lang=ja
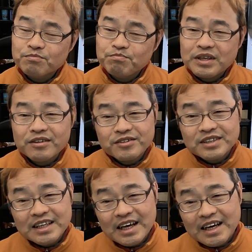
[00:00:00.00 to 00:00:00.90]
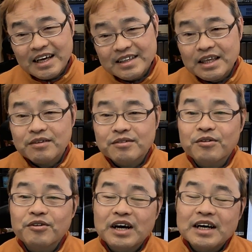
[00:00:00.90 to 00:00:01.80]
めんどくさいなーっていうとこ
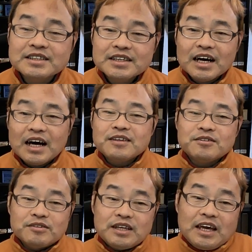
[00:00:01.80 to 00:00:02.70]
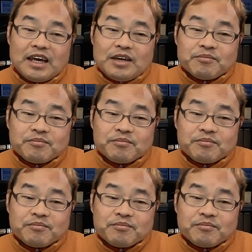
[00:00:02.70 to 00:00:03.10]
ろがあるので、